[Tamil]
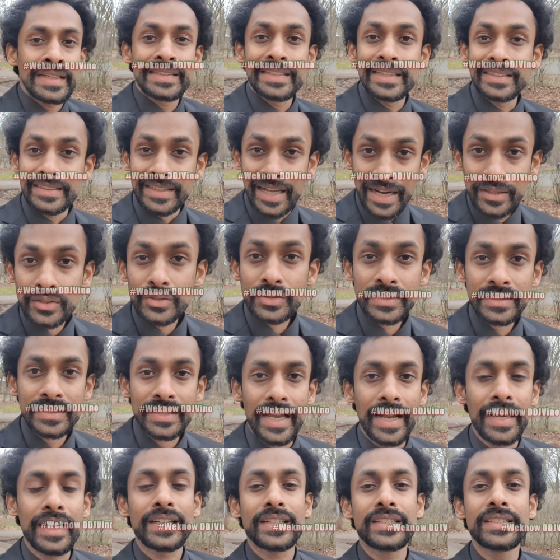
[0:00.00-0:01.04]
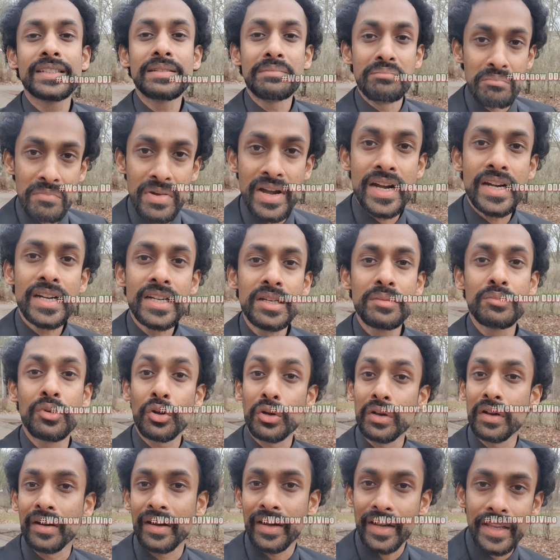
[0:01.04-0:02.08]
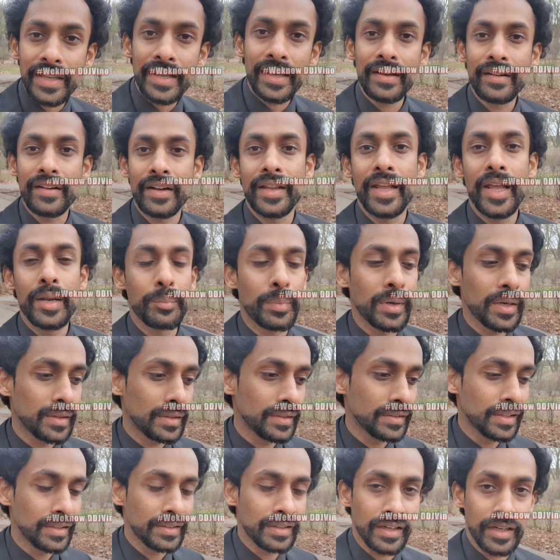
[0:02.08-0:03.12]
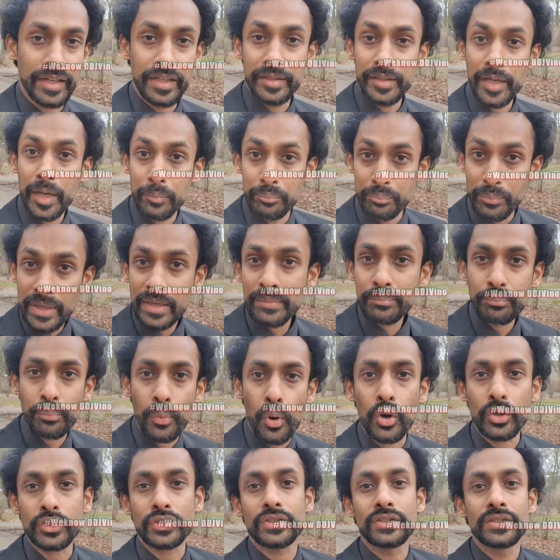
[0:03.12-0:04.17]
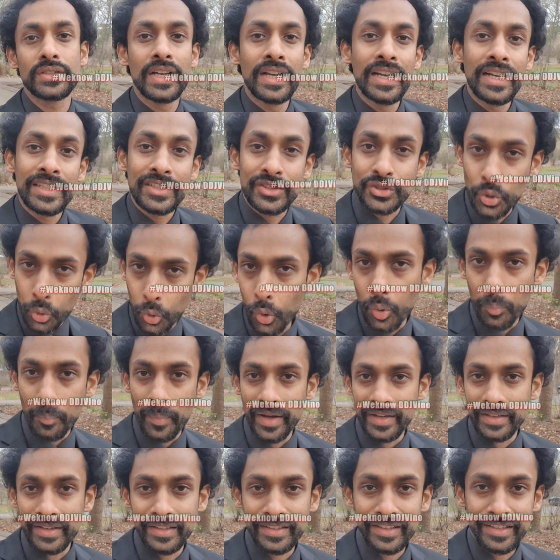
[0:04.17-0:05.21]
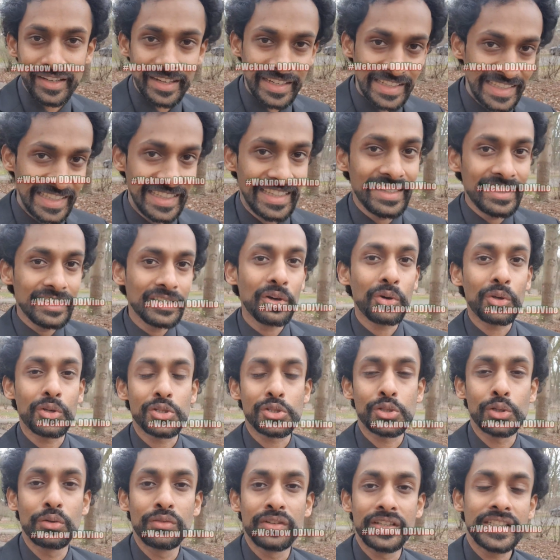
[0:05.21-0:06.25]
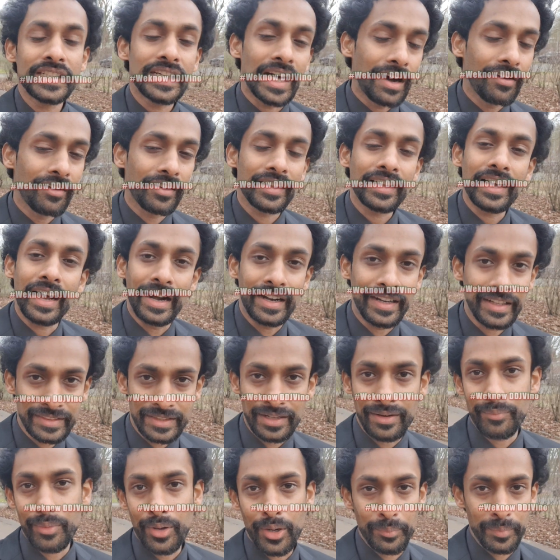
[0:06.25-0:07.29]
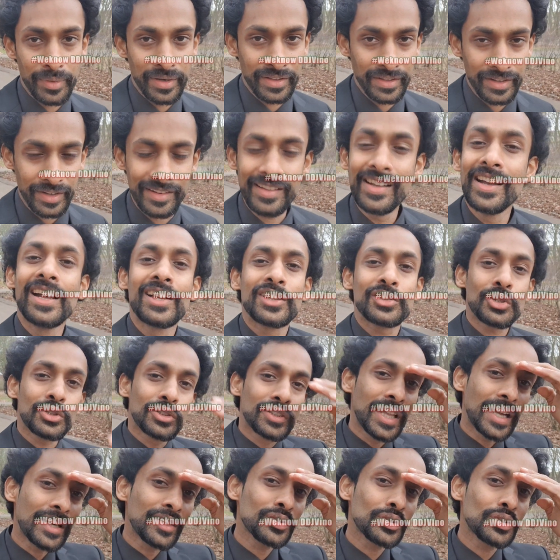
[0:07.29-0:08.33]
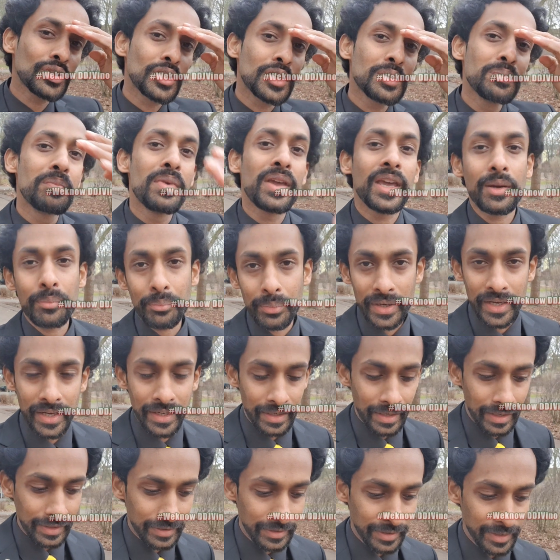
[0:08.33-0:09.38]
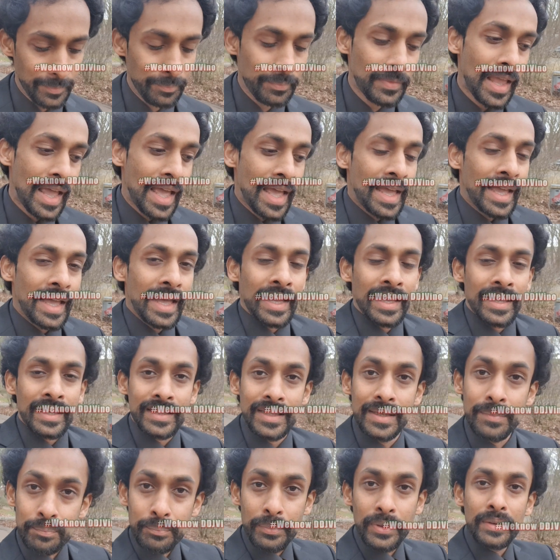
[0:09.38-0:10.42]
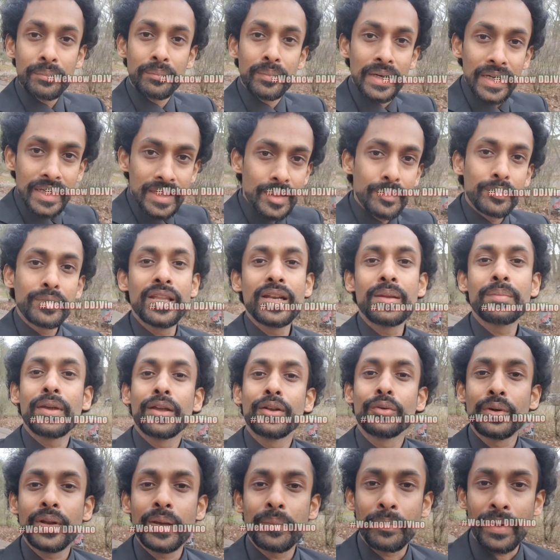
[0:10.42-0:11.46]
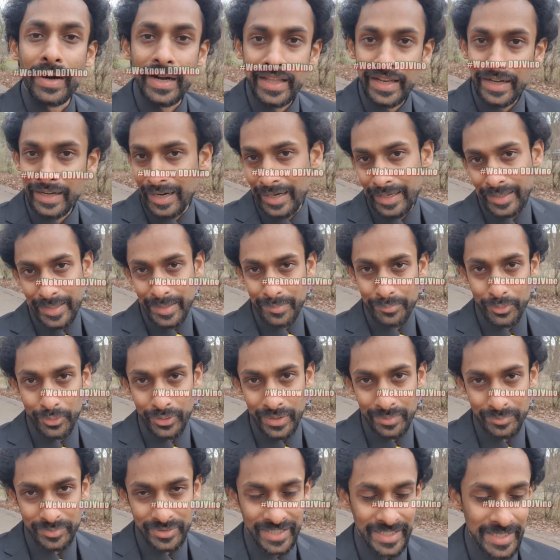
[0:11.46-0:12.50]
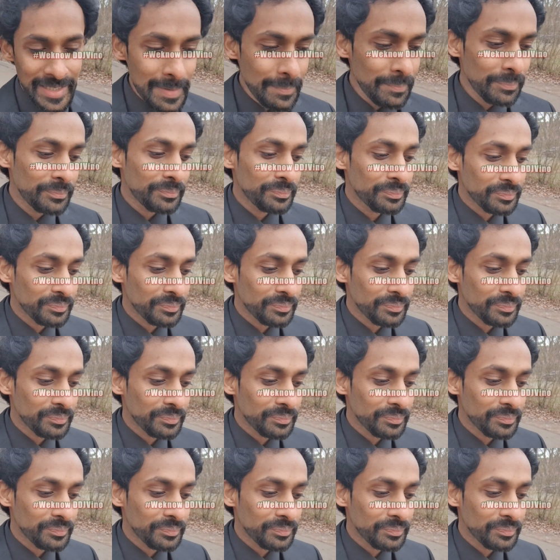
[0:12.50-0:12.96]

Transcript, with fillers: இந்த தனுஷ் எனக்கு மீண்டும் ஒரு ரீஎன்ட்ரி ஏற்படுத்தி தந்திருக்கின்றார் பிக் பாஸ் சோலோமேட் என்கிற இந்த ஒரு ஷோவுக்கு அவர் தான் அடித்தளமாகவும் இருக்கிறார் ஸோ தனுஷுக்கு மிகப்பெரிய நன்றி இப்போ மீண்டும் திருப்பி என்னுடைய பழைய நாளுக்கே போகலாம் சரியா